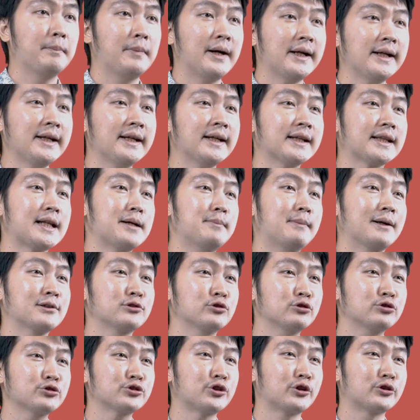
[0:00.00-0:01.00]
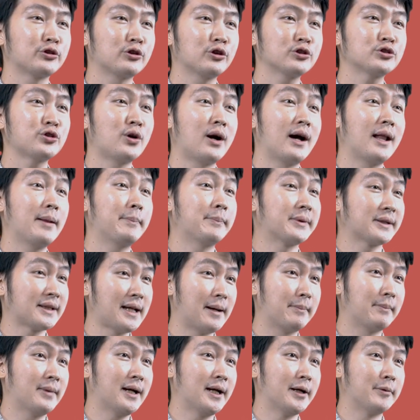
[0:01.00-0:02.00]
Mari kita masuk contoh soal
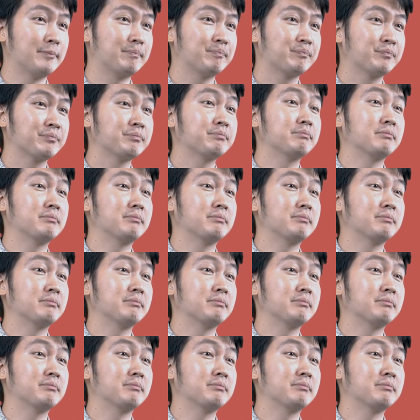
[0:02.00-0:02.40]
pertama.